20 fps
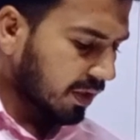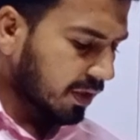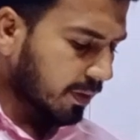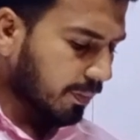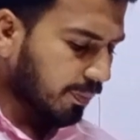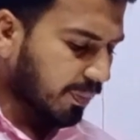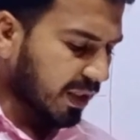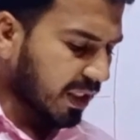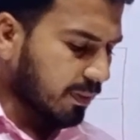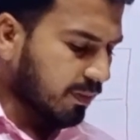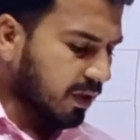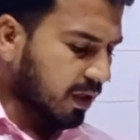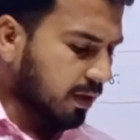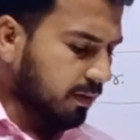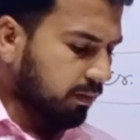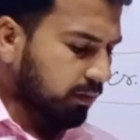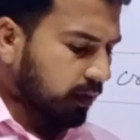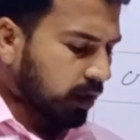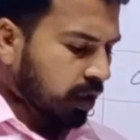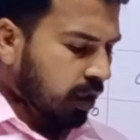द
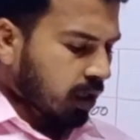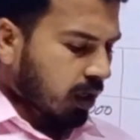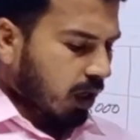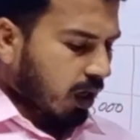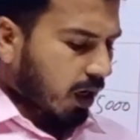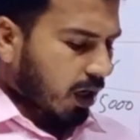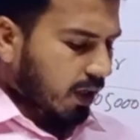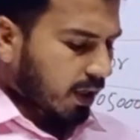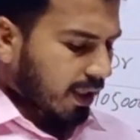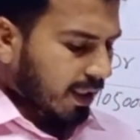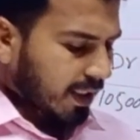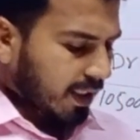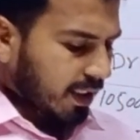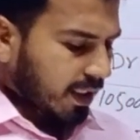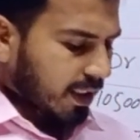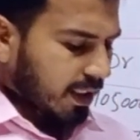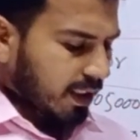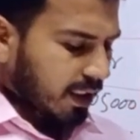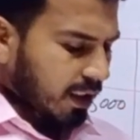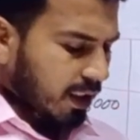प्रीमियम ऑन अ
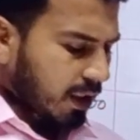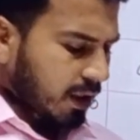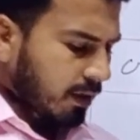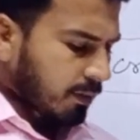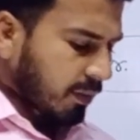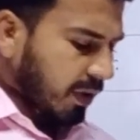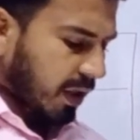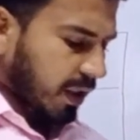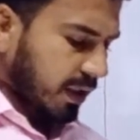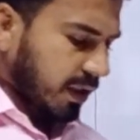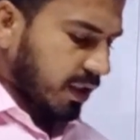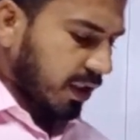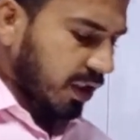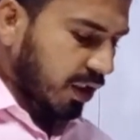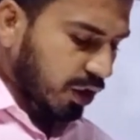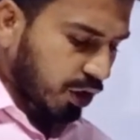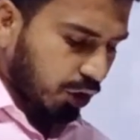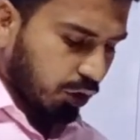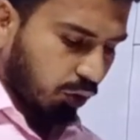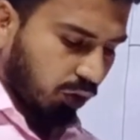एटीन मंथ
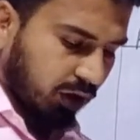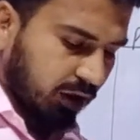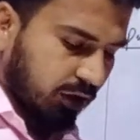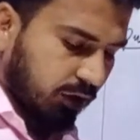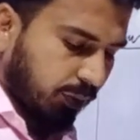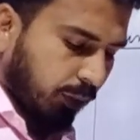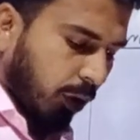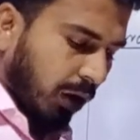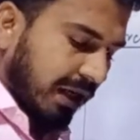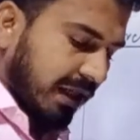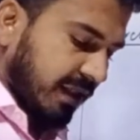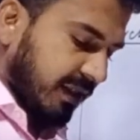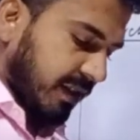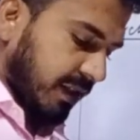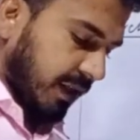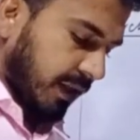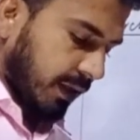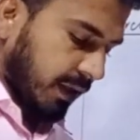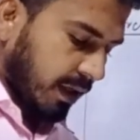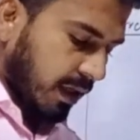इंश्योरेंस
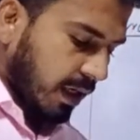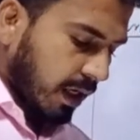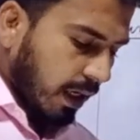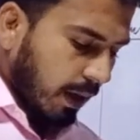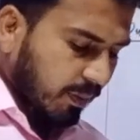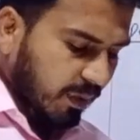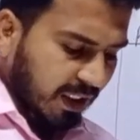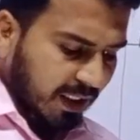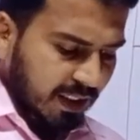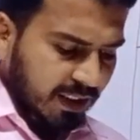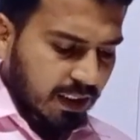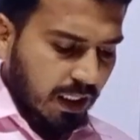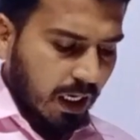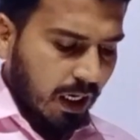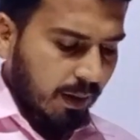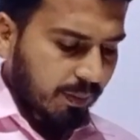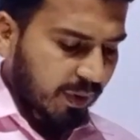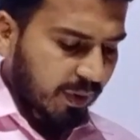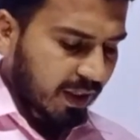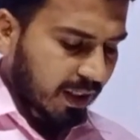पॉलिसी देखिए
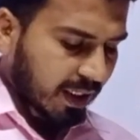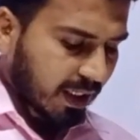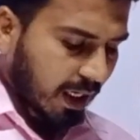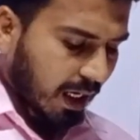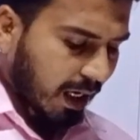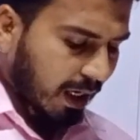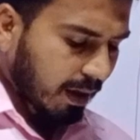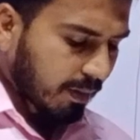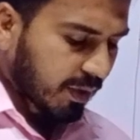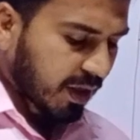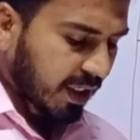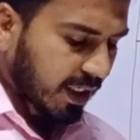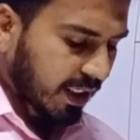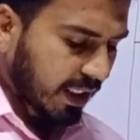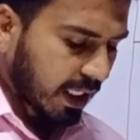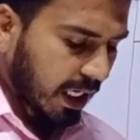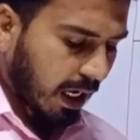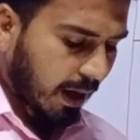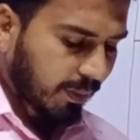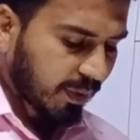यहाँ पे अठारह महीने
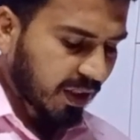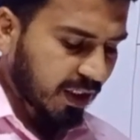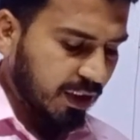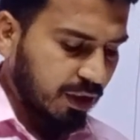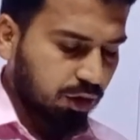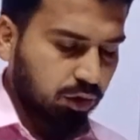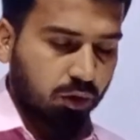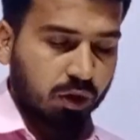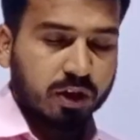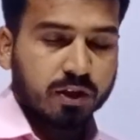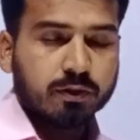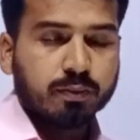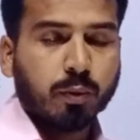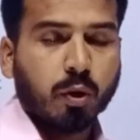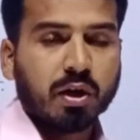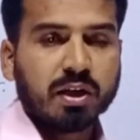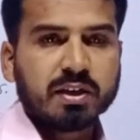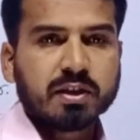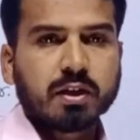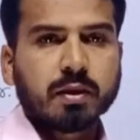की आपने इंश्योरेंस
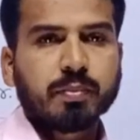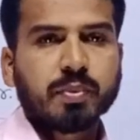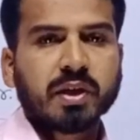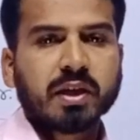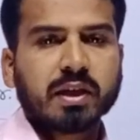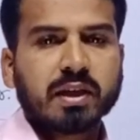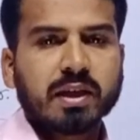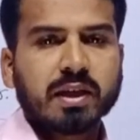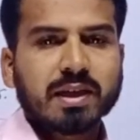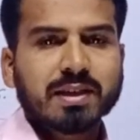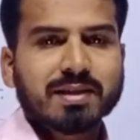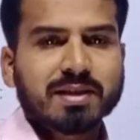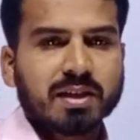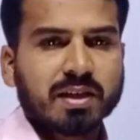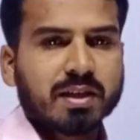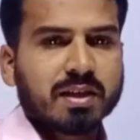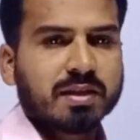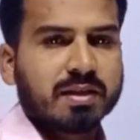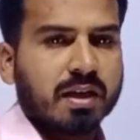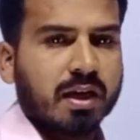पॉलिसी पे की है
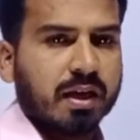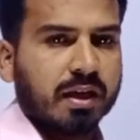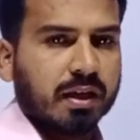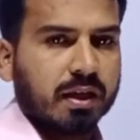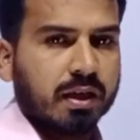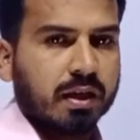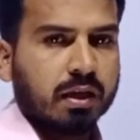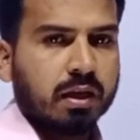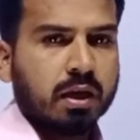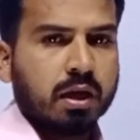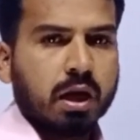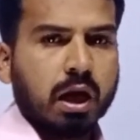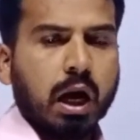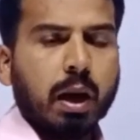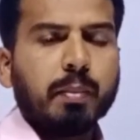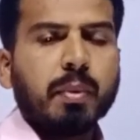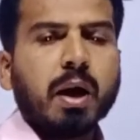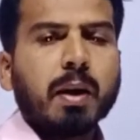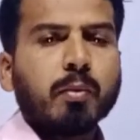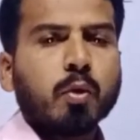छः हज़ार की
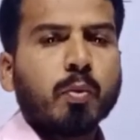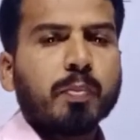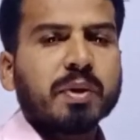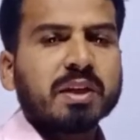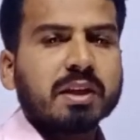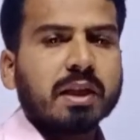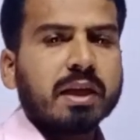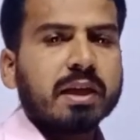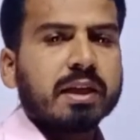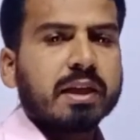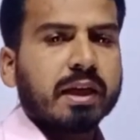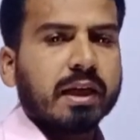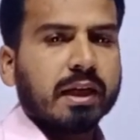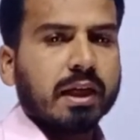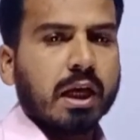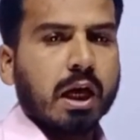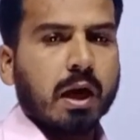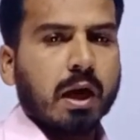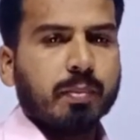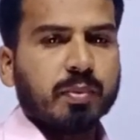अब आपको पता नहीं है
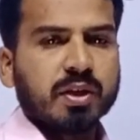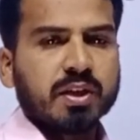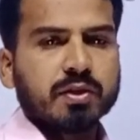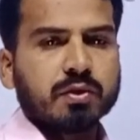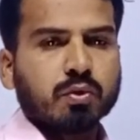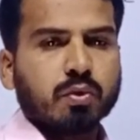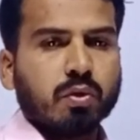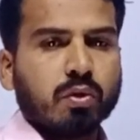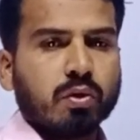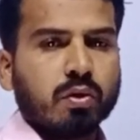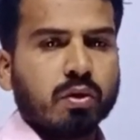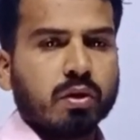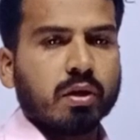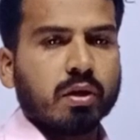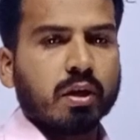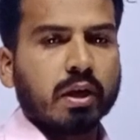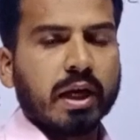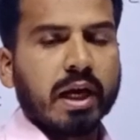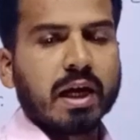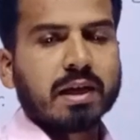कि आपने इसको
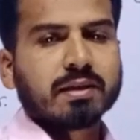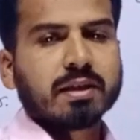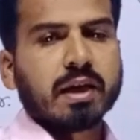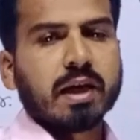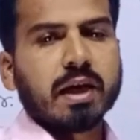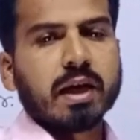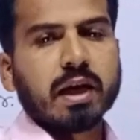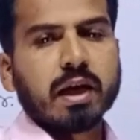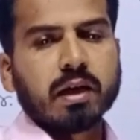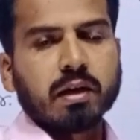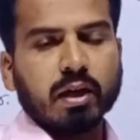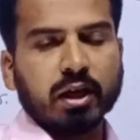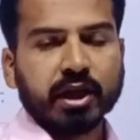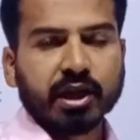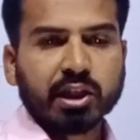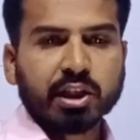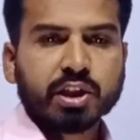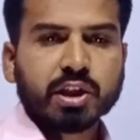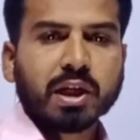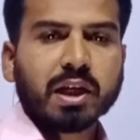एज ए
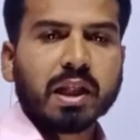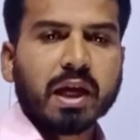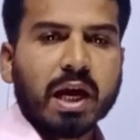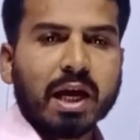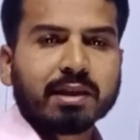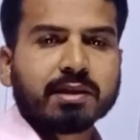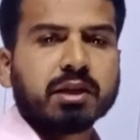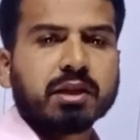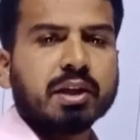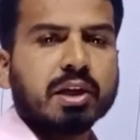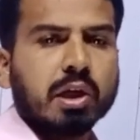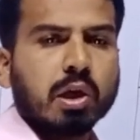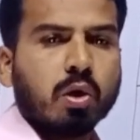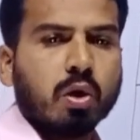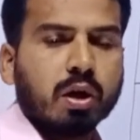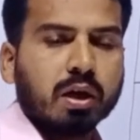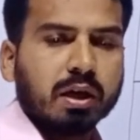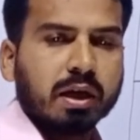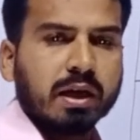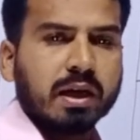इनिशियल एसेट
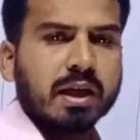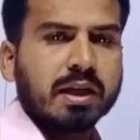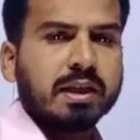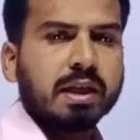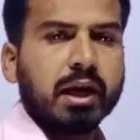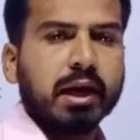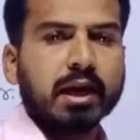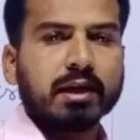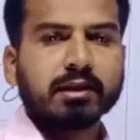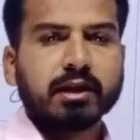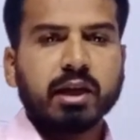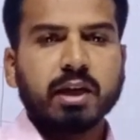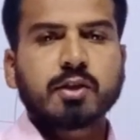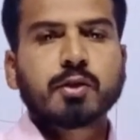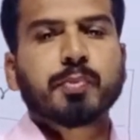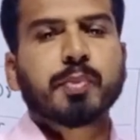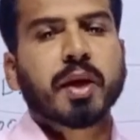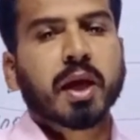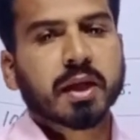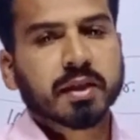रिकॉर्ड करना है या एज ए
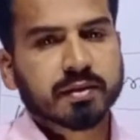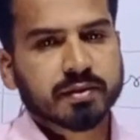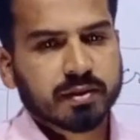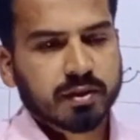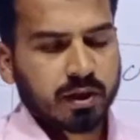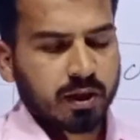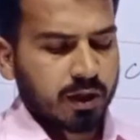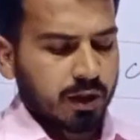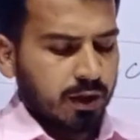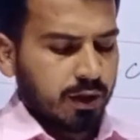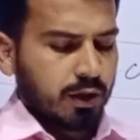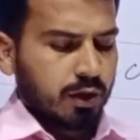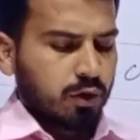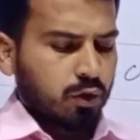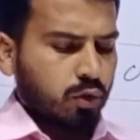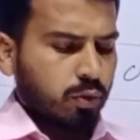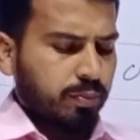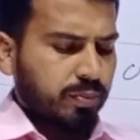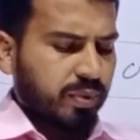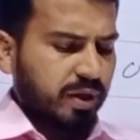एक्सपेंस
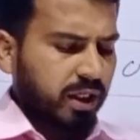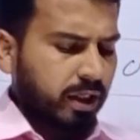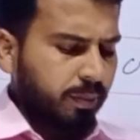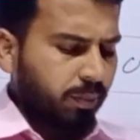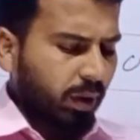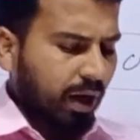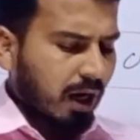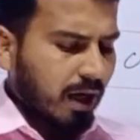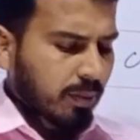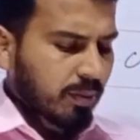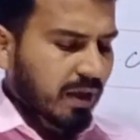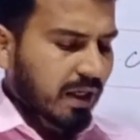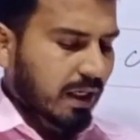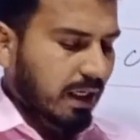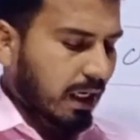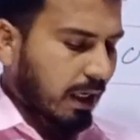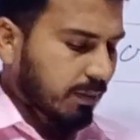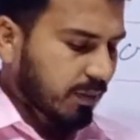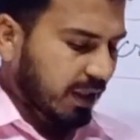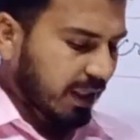तो बी पार्ट में
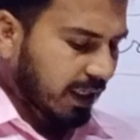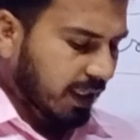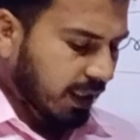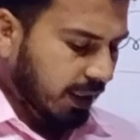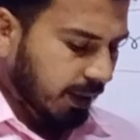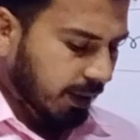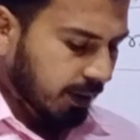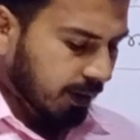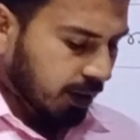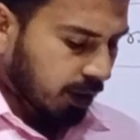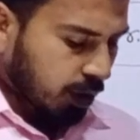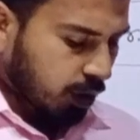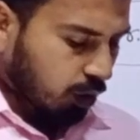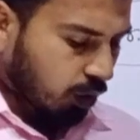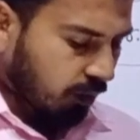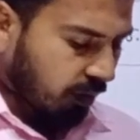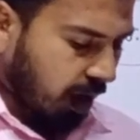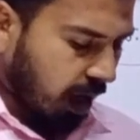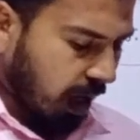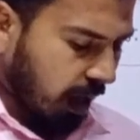अगर आप देखें
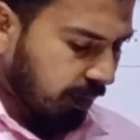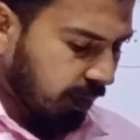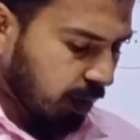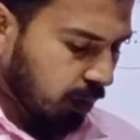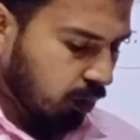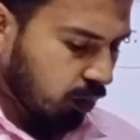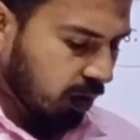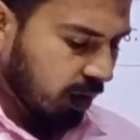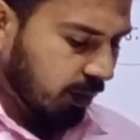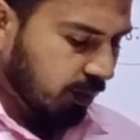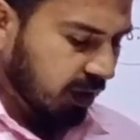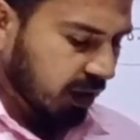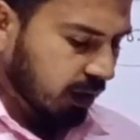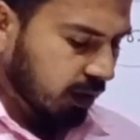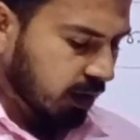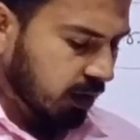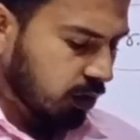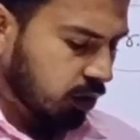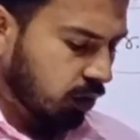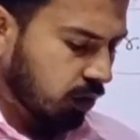तो वहाँ पे
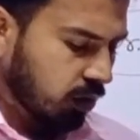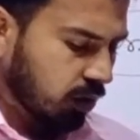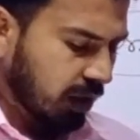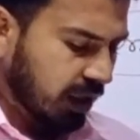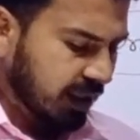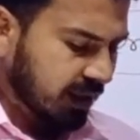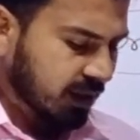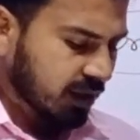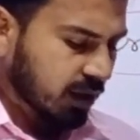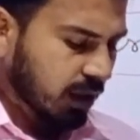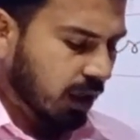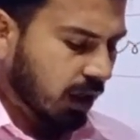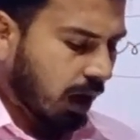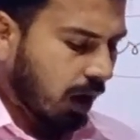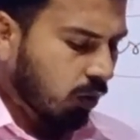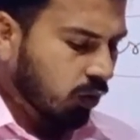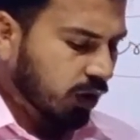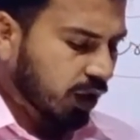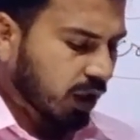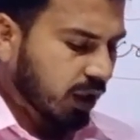उन्होंने जो लिस्ट
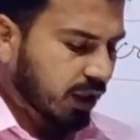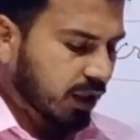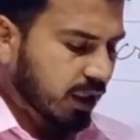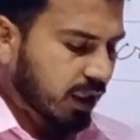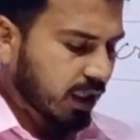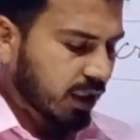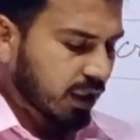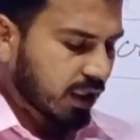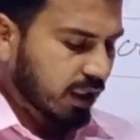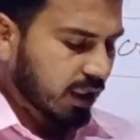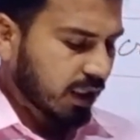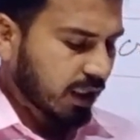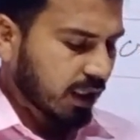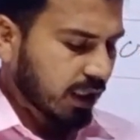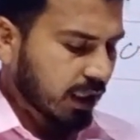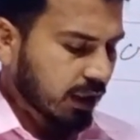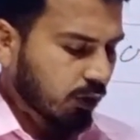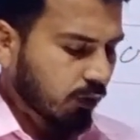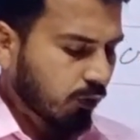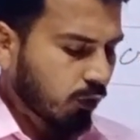अकाउंट की क्रिएट की गई
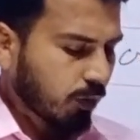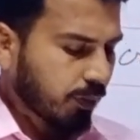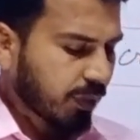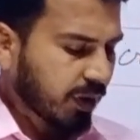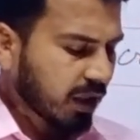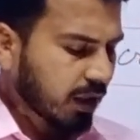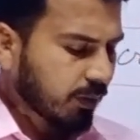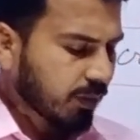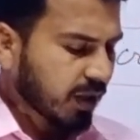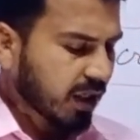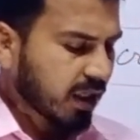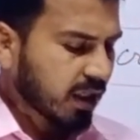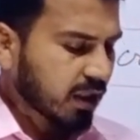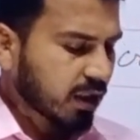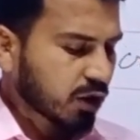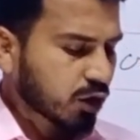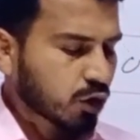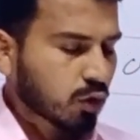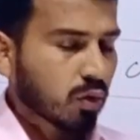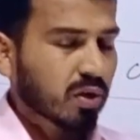है तो वो प्री पेड
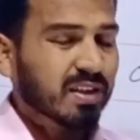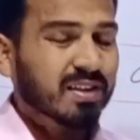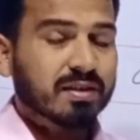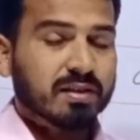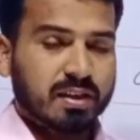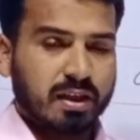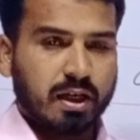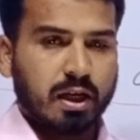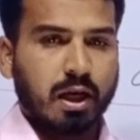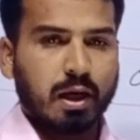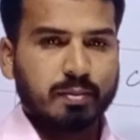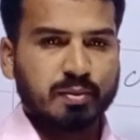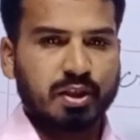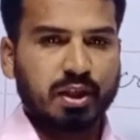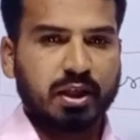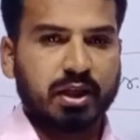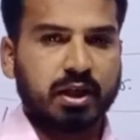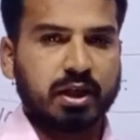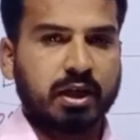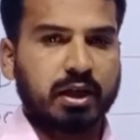इंश्योरेंस के नाम से
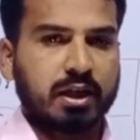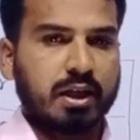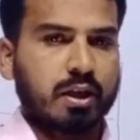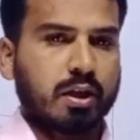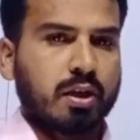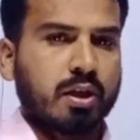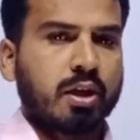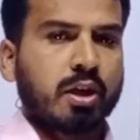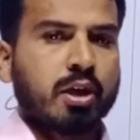किया गया